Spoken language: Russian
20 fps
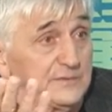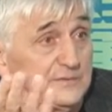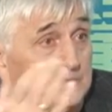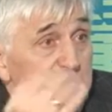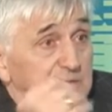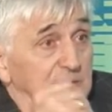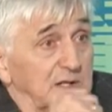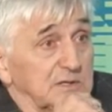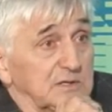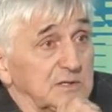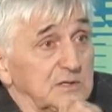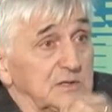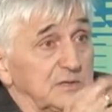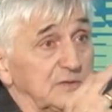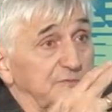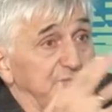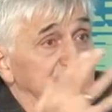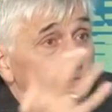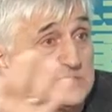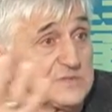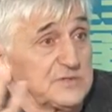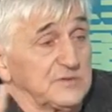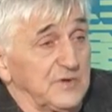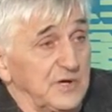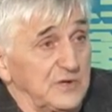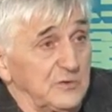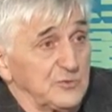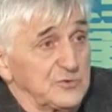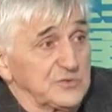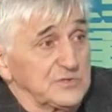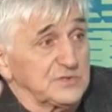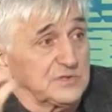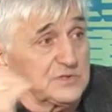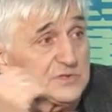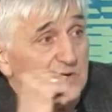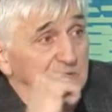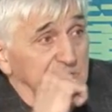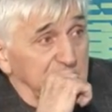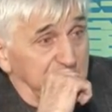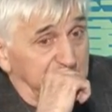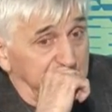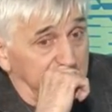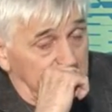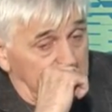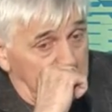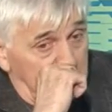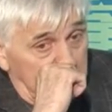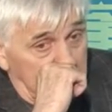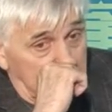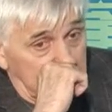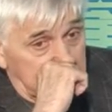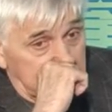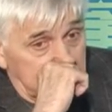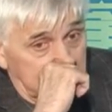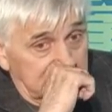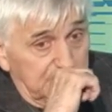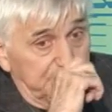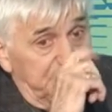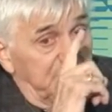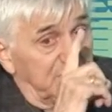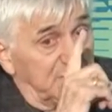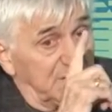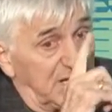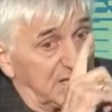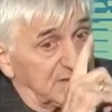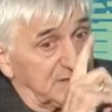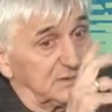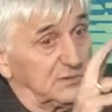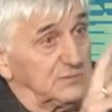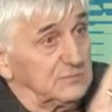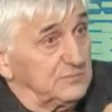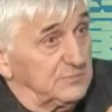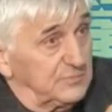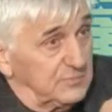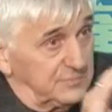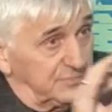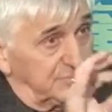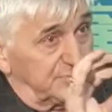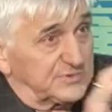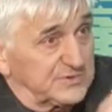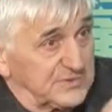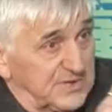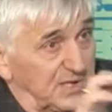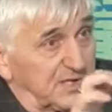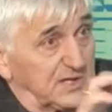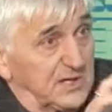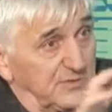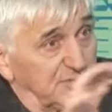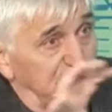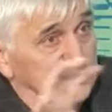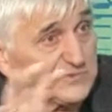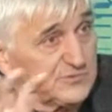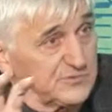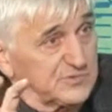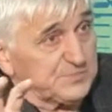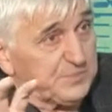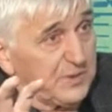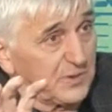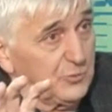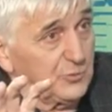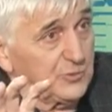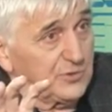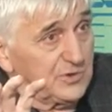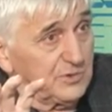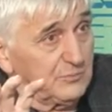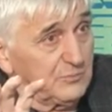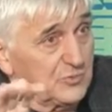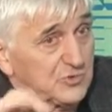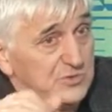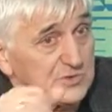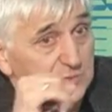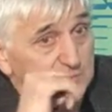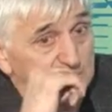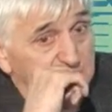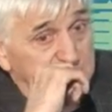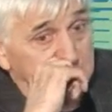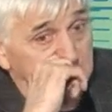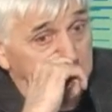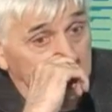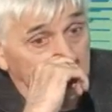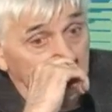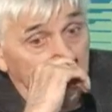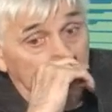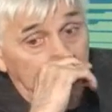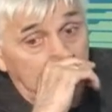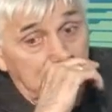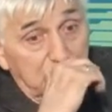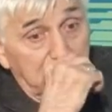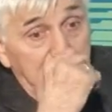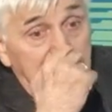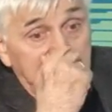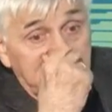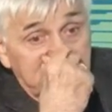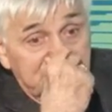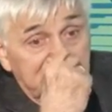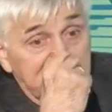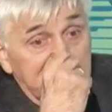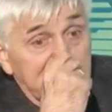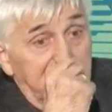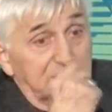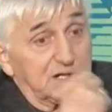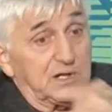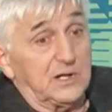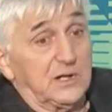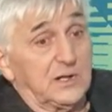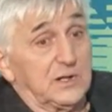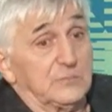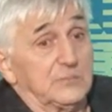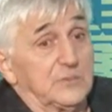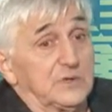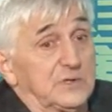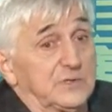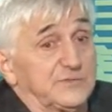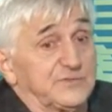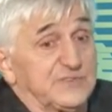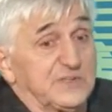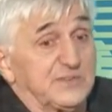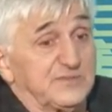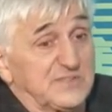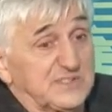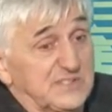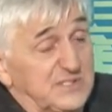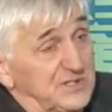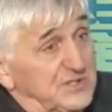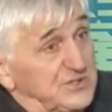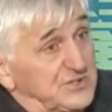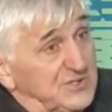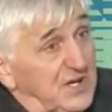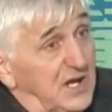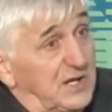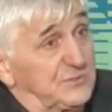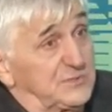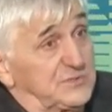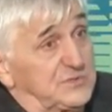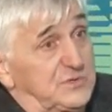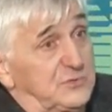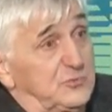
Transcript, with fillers: кадры фестиваль уличных театров в Архангельске. Это Берладин, знак равенства с Полуниным можно uh поставить. uh Он говорит, честно говоря, мы говорит, все восхищаемся и